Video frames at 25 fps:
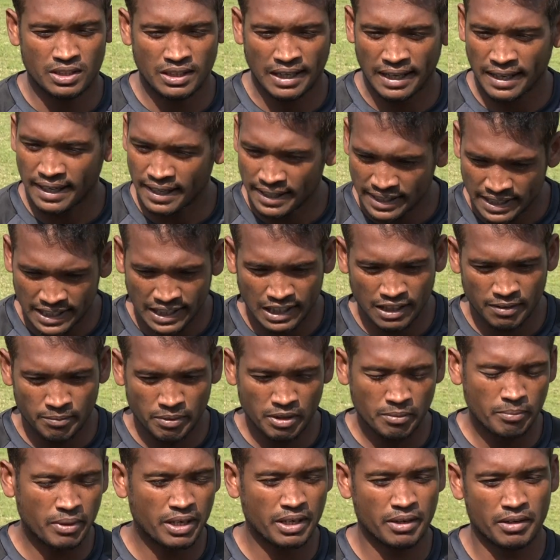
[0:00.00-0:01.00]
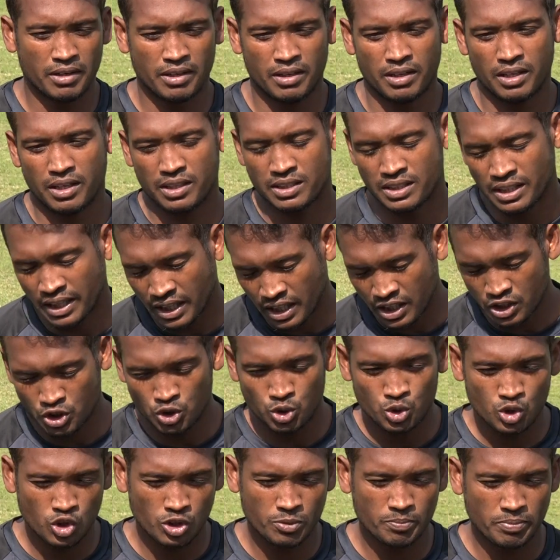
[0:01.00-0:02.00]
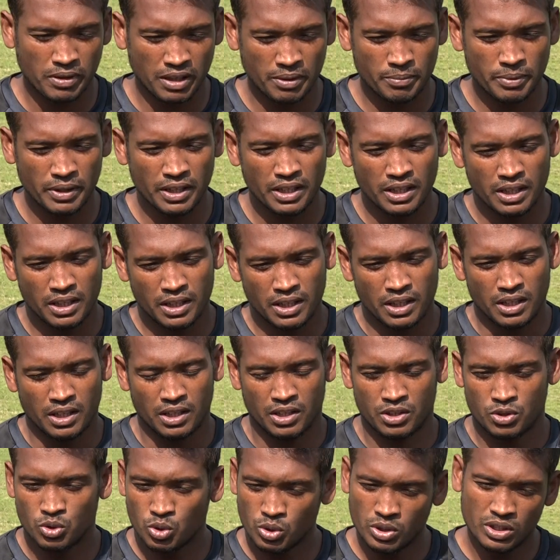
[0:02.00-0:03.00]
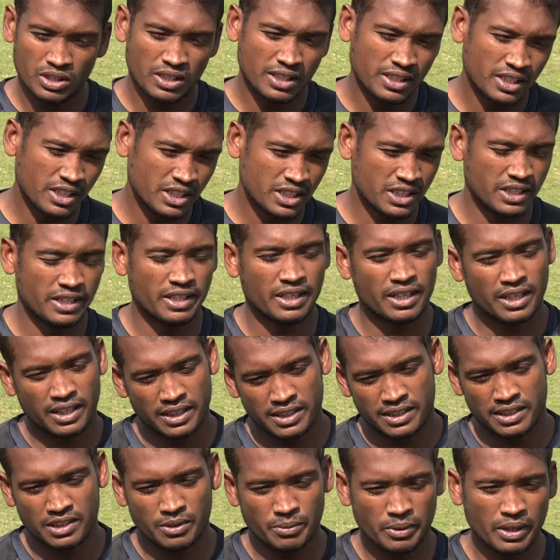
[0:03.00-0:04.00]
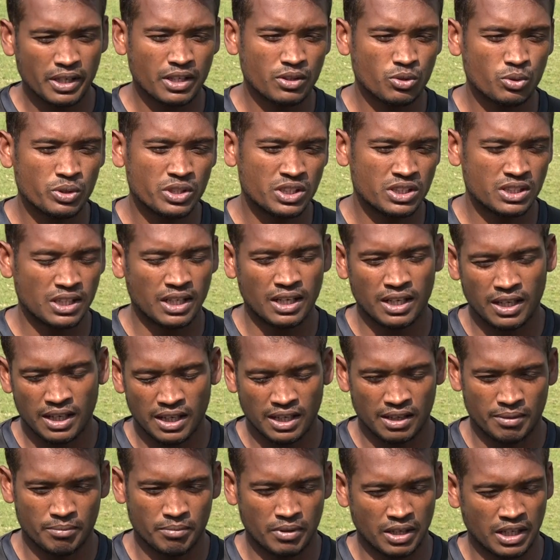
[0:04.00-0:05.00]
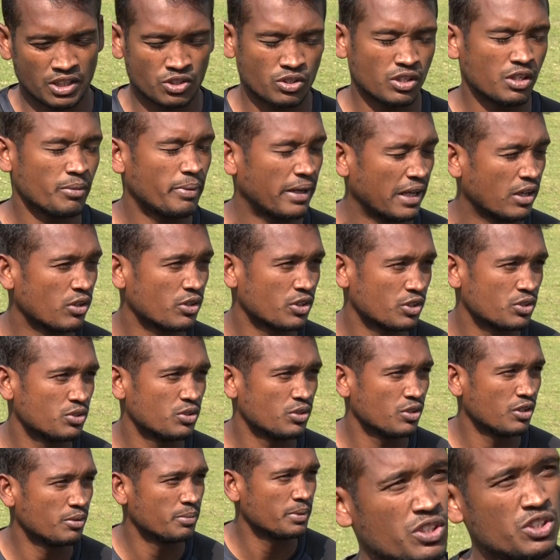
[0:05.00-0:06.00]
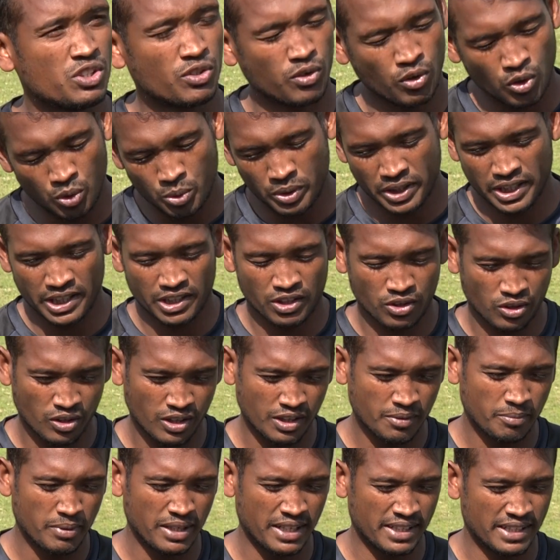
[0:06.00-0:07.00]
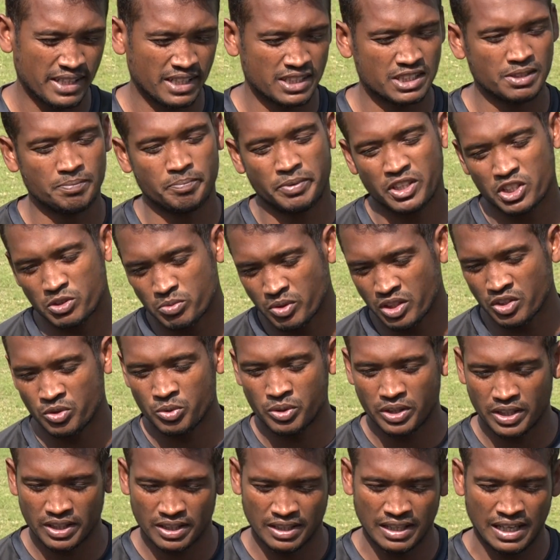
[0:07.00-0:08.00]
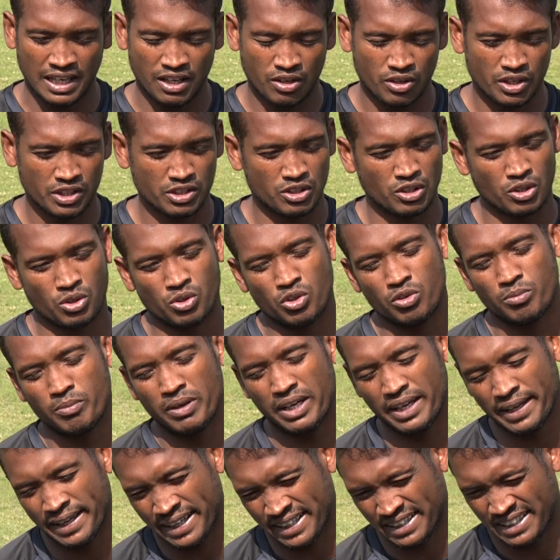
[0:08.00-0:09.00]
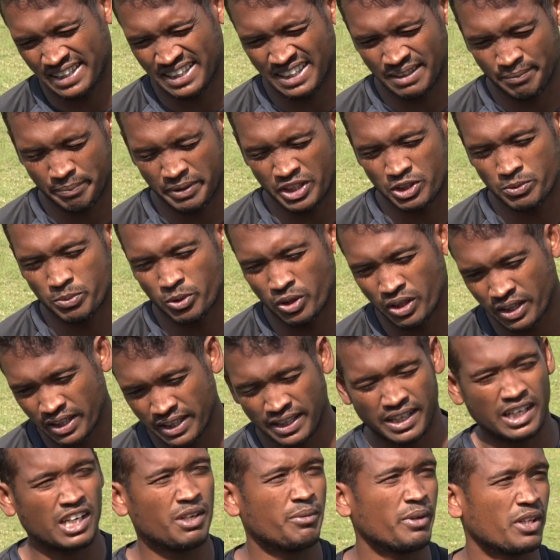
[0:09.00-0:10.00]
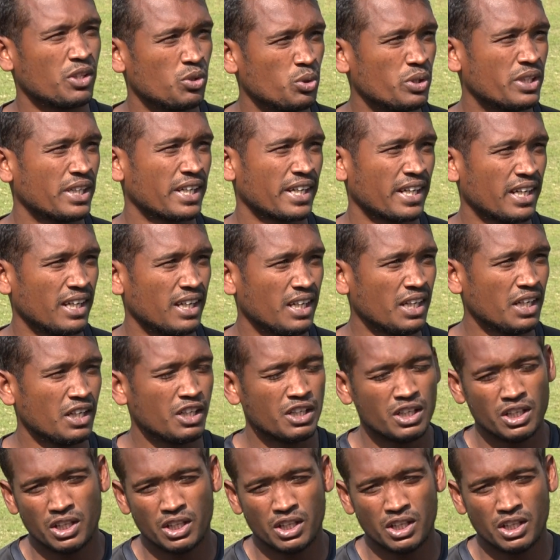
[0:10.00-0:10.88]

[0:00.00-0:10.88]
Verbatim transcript: যারাই খেলবে বা যারাই সুযোগ পাবে যদি তাদের সেরাটা দিতে পারে তো ইনশাল্লাহ আসলে ভালো কিছুই হবে স্লো উইকেট হয় বা দেখা যাচ্ছে পেস বলিং উইকেট না হয় তখন বা একটা পেস বলার খেলে বা দুইটা খেলে